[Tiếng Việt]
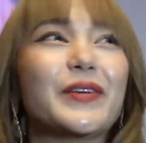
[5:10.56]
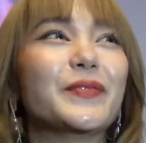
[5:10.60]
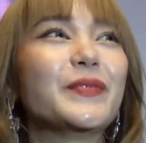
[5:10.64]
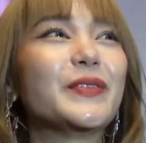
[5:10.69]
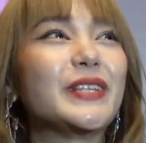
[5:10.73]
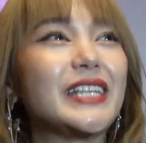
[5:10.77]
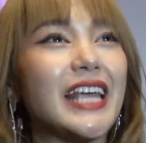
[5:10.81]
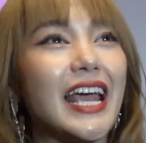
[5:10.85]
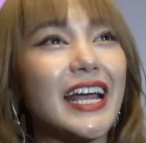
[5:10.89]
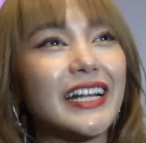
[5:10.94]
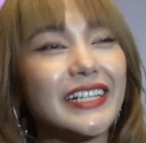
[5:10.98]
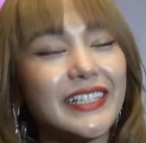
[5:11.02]

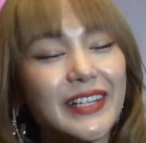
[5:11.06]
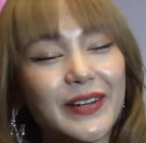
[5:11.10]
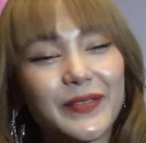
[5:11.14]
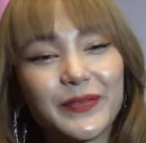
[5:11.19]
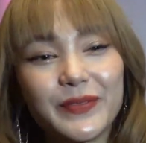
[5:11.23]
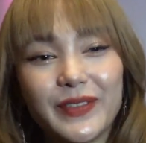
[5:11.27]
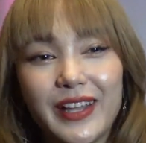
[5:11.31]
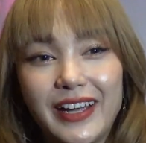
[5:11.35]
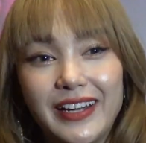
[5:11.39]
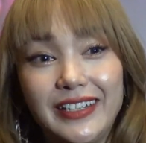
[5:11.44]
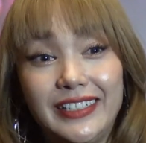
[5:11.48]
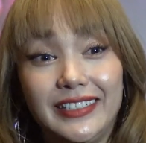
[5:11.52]
trong trang
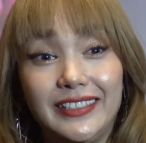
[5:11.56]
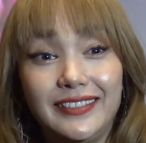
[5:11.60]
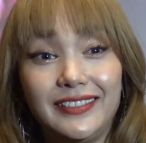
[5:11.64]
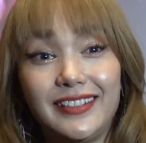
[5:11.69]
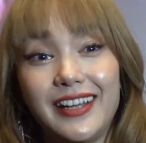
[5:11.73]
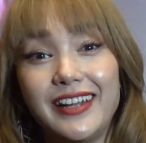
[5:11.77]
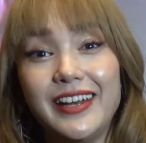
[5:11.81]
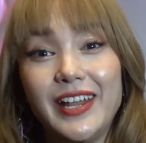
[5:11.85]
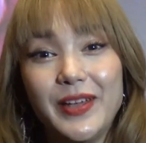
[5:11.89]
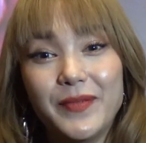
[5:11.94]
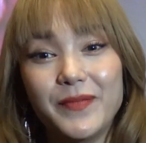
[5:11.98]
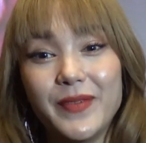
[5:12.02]
trong thời
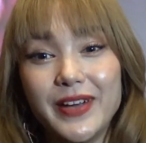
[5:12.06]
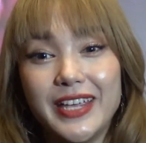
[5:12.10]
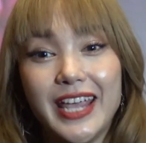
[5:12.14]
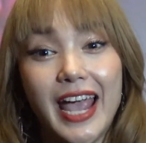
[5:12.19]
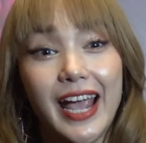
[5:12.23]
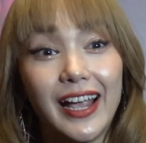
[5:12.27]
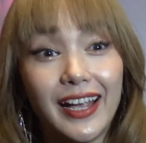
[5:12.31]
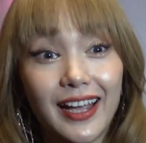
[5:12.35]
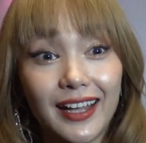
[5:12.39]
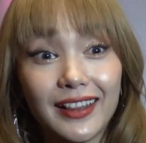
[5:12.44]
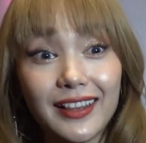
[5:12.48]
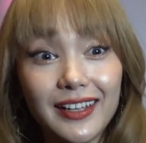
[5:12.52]
thời điểm mà
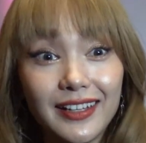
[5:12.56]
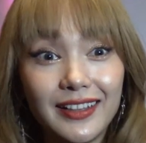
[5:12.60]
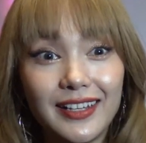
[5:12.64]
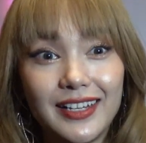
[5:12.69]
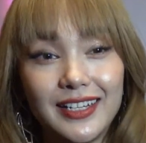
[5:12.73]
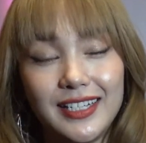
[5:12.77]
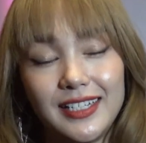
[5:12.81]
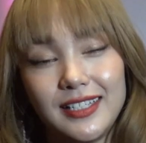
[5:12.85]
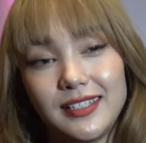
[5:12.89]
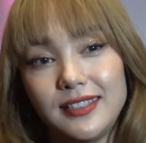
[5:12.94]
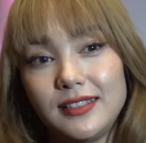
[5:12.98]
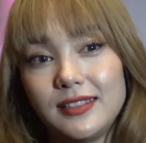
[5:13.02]
giãn cách
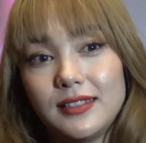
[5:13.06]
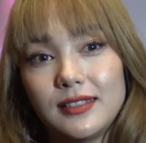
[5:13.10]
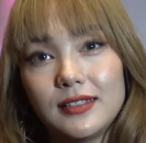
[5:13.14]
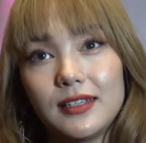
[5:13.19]
thì ừ.